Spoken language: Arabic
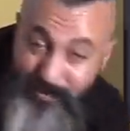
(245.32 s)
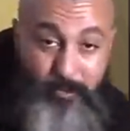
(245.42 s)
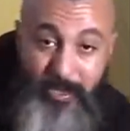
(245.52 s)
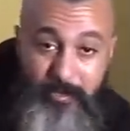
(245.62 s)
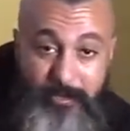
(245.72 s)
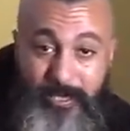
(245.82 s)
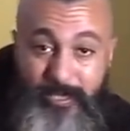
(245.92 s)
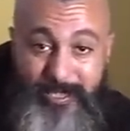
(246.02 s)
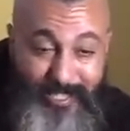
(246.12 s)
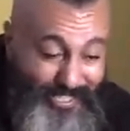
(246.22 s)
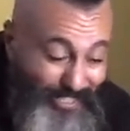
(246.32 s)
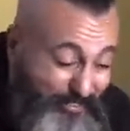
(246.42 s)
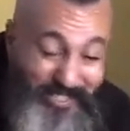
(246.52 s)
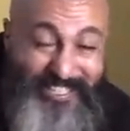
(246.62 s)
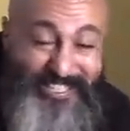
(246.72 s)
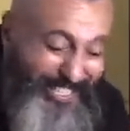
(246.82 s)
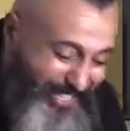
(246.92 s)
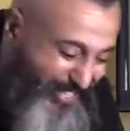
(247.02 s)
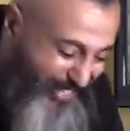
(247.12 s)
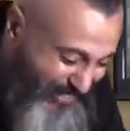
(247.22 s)
مسوقينش مكاينينش اخي مكاينينش كاينينش
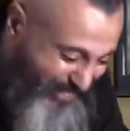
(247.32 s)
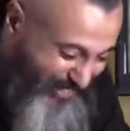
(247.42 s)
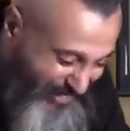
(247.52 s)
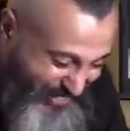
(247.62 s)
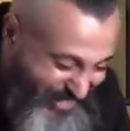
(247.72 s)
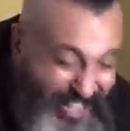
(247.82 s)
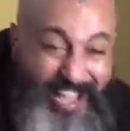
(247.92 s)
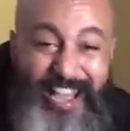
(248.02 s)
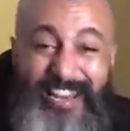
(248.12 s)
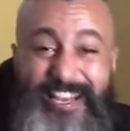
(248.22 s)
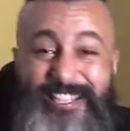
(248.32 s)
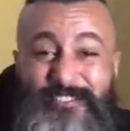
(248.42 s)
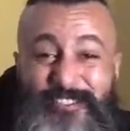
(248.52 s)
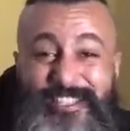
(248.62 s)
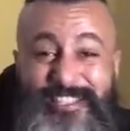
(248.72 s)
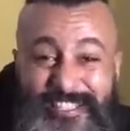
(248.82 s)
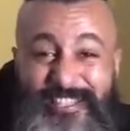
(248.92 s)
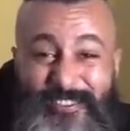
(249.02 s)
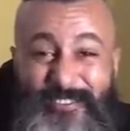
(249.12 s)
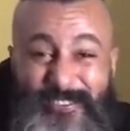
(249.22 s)
انا هاد شوفوا الذي
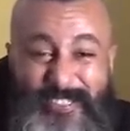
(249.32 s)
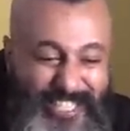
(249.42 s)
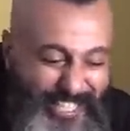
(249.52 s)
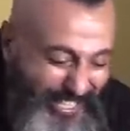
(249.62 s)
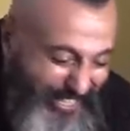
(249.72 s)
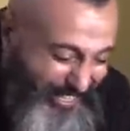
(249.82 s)
تطلبونه